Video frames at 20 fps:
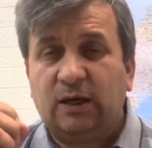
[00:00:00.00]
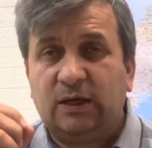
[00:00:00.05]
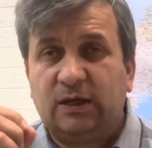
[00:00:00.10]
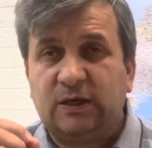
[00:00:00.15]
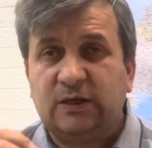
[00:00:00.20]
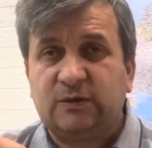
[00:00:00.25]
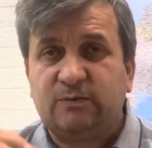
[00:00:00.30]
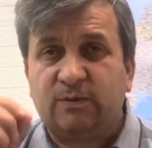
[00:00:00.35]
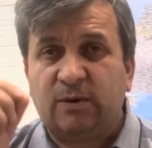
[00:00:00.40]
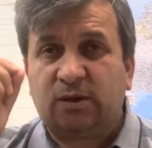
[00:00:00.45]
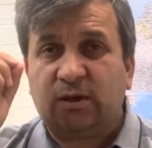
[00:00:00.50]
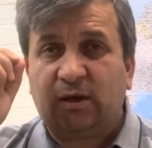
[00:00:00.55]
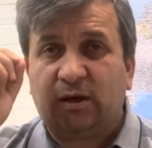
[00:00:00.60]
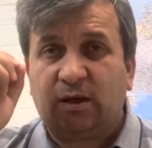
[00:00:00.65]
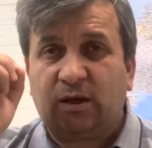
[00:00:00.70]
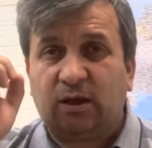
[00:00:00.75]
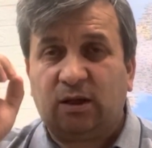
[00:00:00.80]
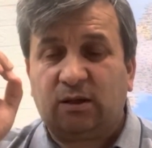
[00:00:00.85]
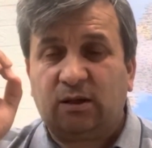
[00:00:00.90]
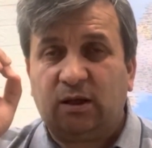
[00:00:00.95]
hizmet
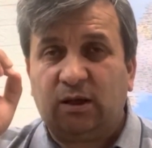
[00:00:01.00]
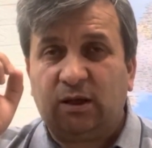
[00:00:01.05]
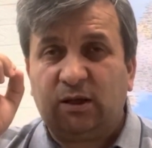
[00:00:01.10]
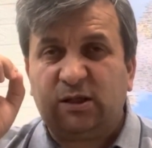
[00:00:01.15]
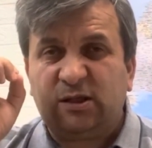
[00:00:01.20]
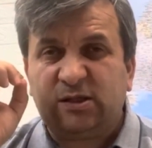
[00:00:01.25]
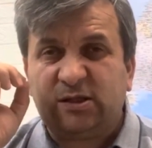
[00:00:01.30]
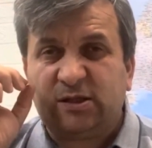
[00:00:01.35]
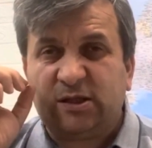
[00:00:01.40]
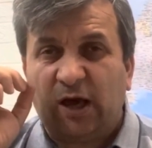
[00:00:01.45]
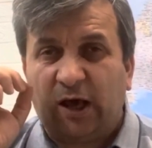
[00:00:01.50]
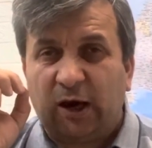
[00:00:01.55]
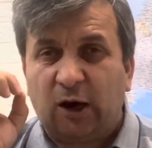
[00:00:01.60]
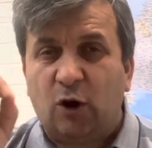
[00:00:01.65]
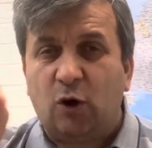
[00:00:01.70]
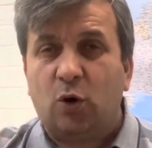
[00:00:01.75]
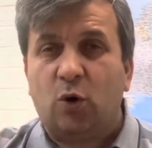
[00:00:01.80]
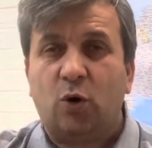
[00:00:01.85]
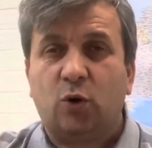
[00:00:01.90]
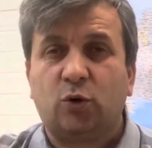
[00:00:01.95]
hareketi
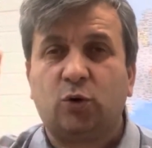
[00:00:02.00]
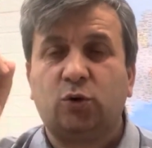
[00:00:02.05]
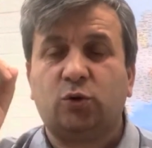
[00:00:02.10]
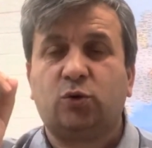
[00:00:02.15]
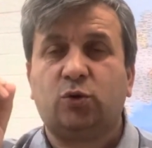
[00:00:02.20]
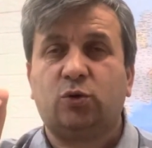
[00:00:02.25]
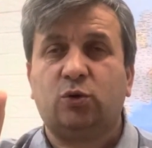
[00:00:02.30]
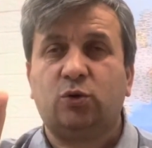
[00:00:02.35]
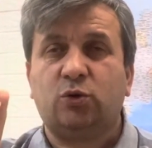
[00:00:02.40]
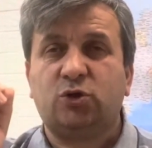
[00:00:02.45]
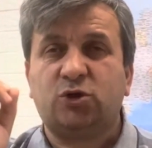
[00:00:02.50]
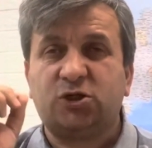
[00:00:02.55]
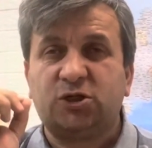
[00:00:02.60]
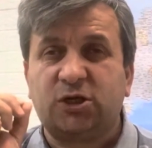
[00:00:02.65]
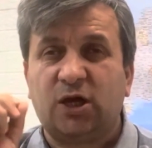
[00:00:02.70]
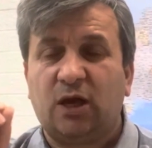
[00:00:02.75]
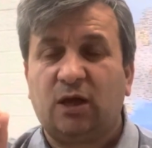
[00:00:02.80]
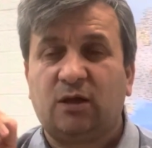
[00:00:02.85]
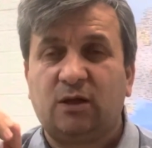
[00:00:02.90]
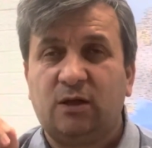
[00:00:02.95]
terör örgütüdür
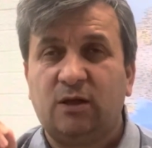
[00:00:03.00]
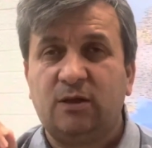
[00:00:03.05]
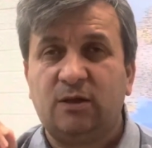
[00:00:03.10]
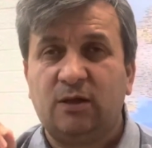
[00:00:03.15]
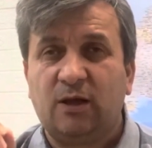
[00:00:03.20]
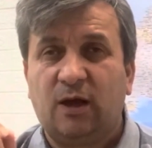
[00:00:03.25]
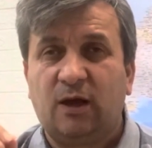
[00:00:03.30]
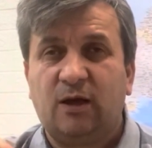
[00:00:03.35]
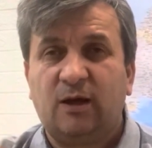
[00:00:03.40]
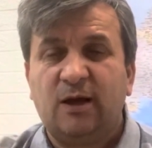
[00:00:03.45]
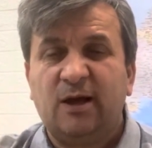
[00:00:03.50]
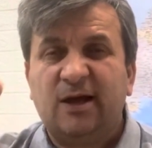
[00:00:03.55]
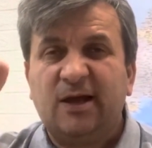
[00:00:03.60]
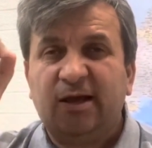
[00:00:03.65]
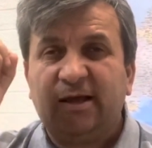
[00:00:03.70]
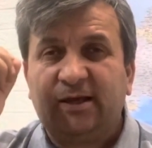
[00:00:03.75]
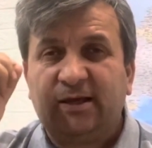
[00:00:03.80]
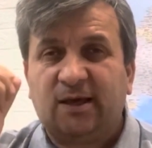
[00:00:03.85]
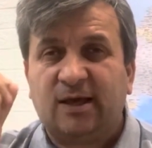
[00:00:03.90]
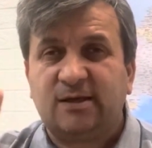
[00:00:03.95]
şeklinde
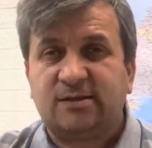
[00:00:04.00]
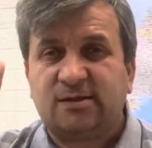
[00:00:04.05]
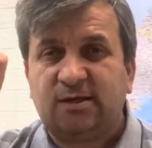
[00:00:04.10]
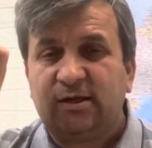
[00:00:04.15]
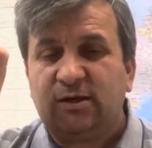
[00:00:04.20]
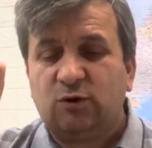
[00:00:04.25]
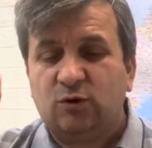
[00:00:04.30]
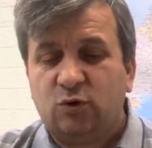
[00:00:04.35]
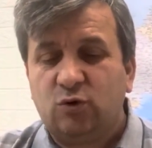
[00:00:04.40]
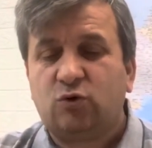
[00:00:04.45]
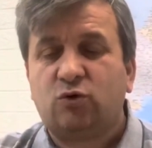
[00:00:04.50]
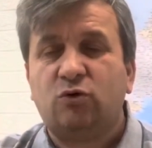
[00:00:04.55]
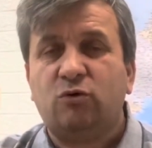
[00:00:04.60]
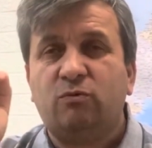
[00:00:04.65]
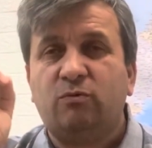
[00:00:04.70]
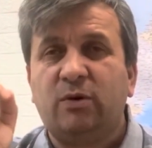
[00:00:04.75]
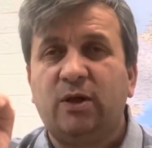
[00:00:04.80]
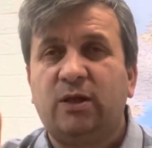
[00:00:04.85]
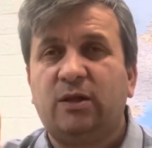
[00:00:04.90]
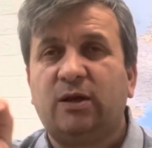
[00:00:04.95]
kesin
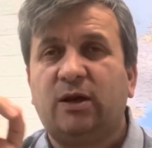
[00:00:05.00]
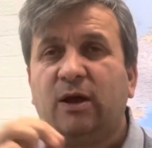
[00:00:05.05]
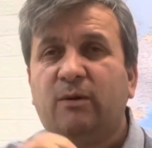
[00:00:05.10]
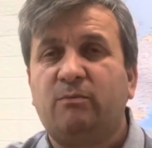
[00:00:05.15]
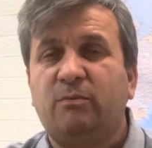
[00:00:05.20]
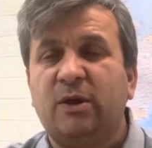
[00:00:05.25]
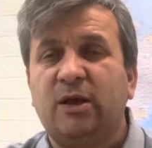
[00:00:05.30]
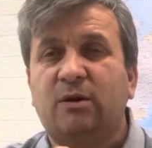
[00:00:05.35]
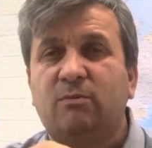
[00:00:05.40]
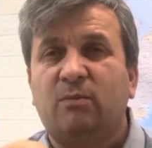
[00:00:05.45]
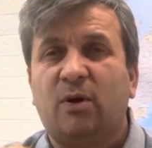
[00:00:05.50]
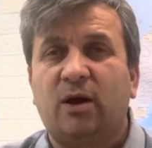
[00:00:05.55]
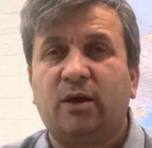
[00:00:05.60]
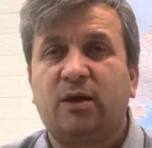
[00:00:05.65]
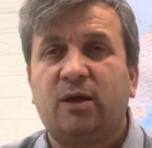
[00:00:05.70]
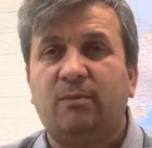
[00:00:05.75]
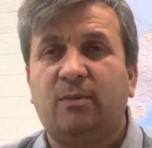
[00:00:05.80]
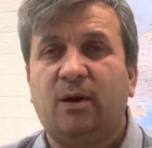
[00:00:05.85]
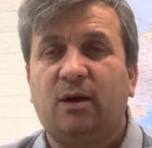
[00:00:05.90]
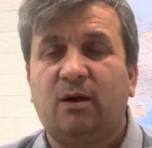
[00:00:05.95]
hüküm bildiren bir
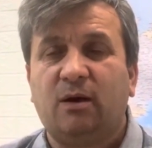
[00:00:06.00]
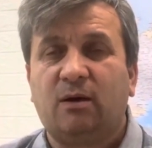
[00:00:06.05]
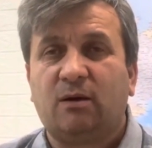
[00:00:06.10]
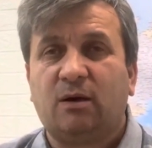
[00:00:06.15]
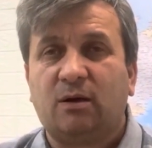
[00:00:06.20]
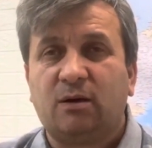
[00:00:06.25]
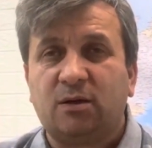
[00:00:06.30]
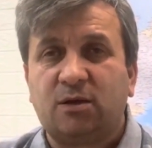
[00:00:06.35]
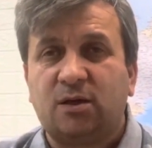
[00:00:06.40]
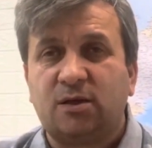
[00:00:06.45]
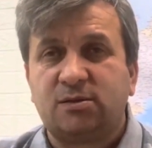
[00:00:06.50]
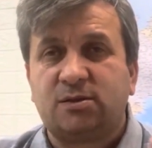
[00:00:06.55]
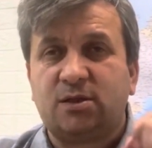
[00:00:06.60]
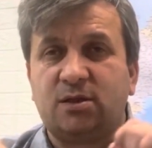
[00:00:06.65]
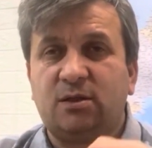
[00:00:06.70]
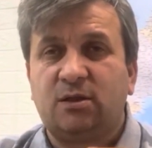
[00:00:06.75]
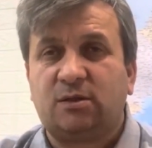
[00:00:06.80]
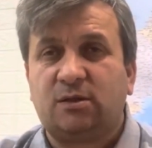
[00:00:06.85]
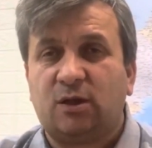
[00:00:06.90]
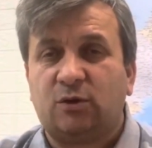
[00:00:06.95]
mahkeme kararı
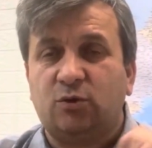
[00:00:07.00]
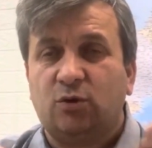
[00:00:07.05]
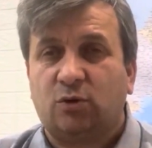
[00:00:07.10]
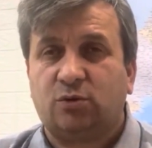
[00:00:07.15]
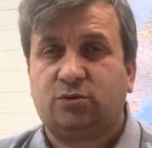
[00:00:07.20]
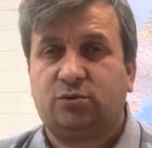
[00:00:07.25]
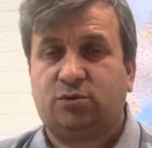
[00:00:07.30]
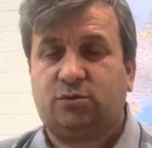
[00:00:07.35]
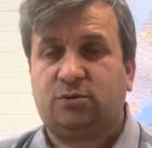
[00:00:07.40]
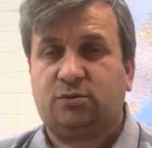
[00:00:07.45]
kesinlikle yoktur.